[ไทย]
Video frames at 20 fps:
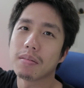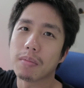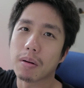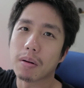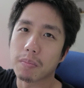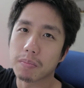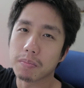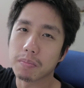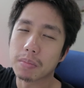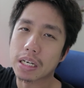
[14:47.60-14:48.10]
แบ
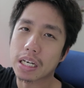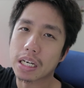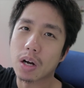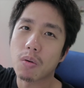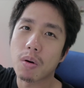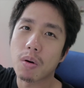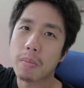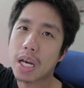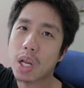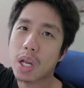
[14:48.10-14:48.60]
บเหมือนกั
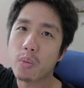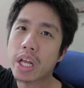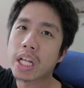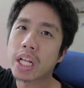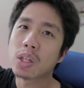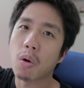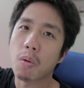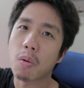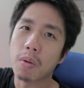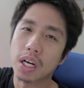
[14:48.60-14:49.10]
บว่าไม่ได้วิ่
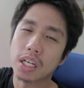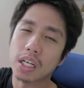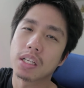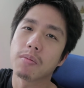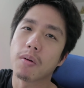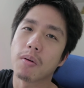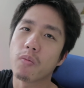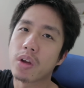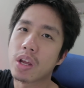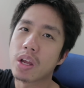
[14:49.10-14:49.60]
งตรงมันก็
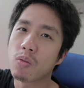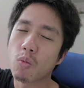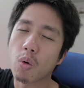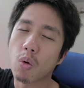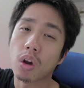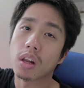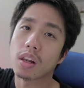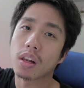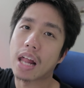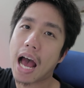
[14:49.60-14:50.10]
จะแบบวิ่ง
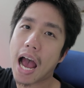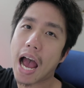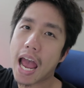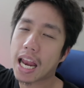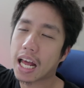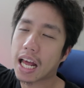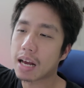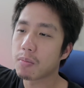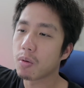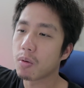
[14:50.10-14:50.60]
วนซ้าย
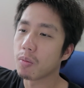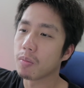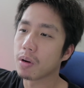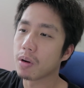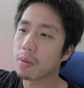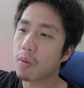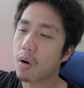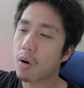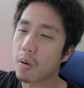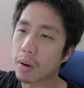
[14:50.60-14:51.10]
นะครับผม
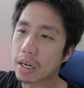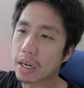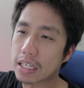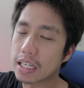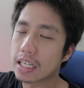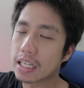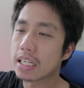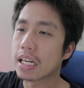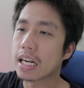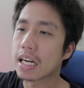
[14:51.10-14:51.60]
แล้วพอมัน
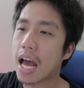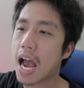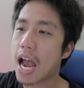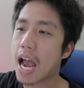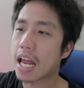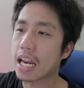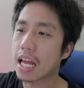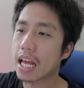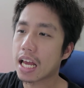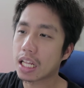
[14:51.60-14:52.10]
ขึ้นเรือได้
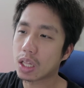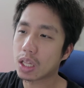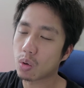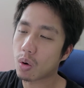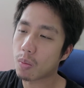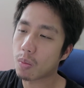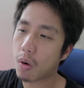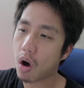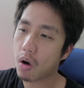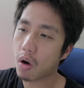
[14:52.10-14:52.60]
เนี่ยไอ
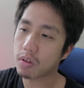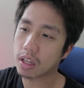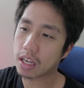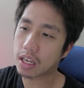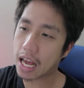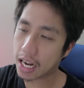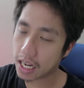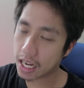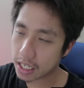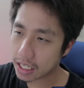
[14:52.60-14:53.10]
ตัวพ่อวิศ
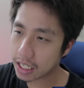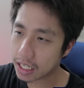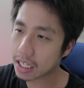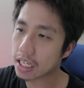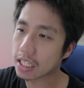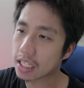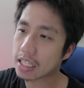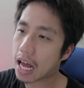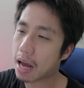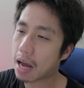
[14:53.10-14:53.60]
นาก็ขึ้น
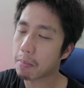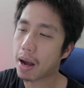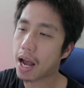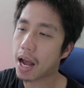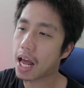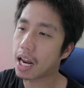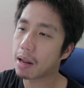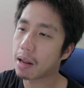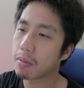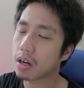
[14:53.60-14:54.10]
เรือตาม
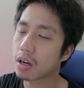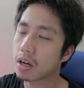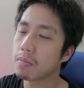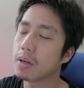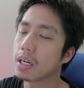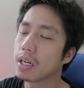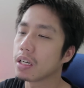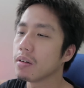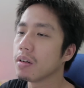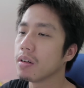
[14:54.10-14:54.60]
มานะครับแล้วก็
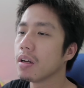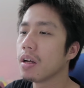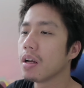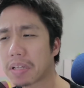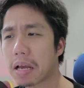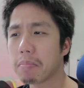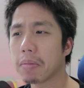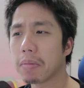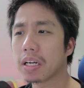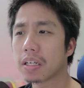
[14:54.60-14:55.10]
มัน
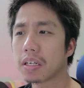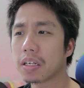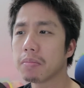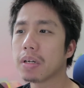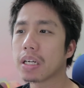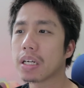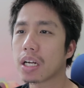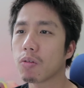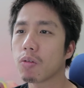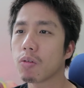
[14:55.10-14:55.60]
แต่มันก็
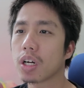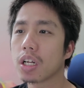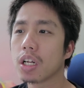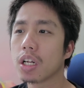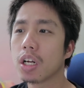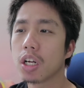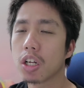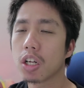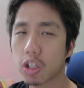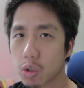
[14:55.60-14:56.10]
เหมือนกับว่า
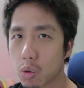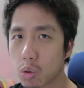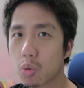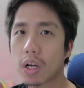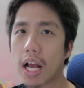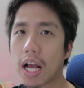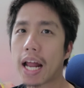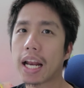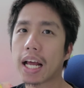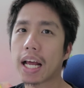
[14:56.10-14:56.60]
สู้
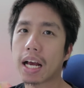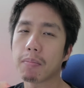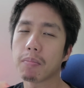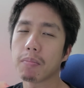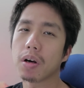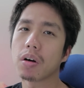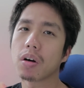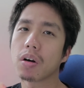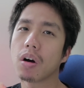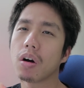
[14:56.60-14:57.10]
กันนะครับ
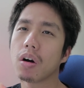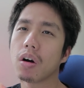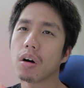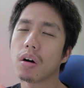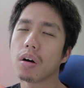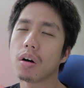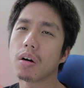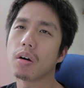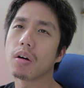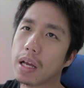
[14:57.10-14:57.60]
แล้วก็
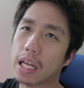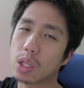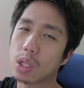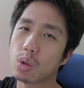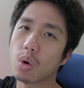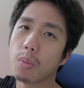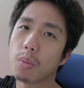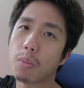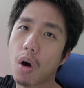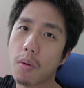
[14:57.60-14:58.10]
ไอ
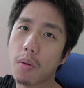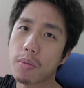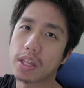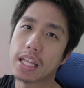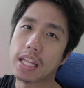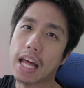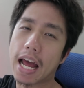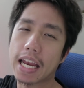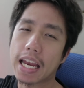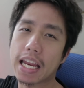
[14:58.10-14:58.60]
ตัวพ่อวิ
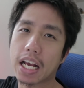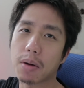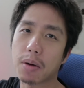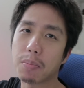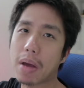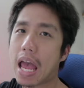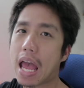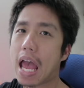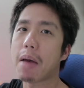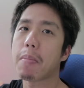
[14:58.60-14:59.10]
ศนาเนี่ยก็
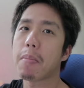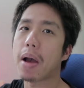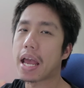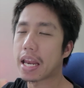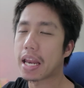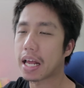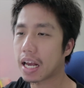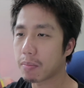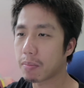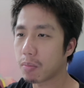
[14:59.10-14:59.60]
แพ้ไป
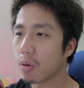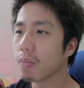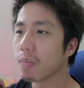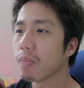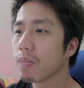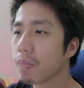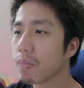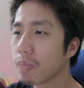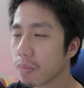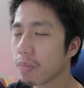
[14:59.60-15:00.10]
นะครับผม
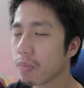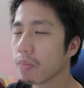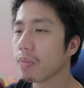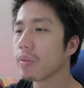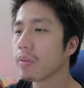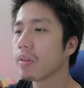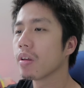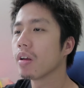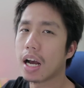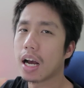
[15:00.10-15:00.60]

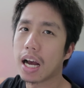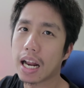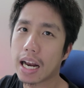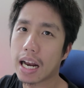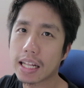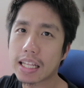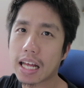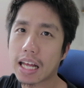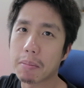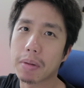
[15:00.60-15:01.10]

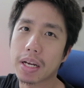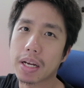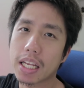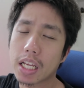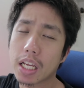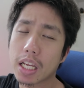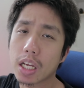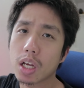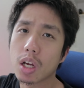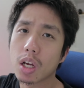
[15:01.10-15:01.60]
แล้วตัดมา
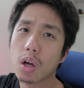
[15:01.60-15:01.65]
ที่